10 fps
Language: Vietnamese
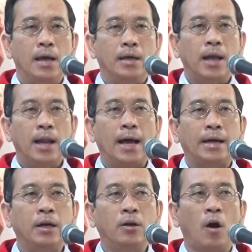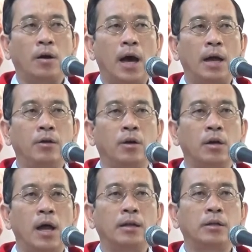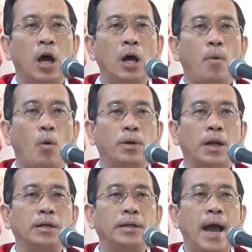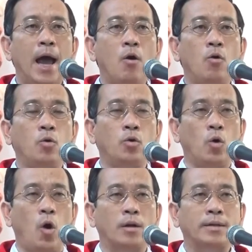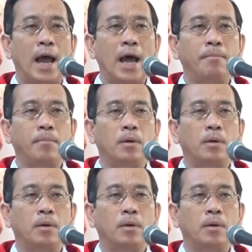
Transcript: thế là khi ngọn nến được lên tới một đỉnh cao của ngọn tháp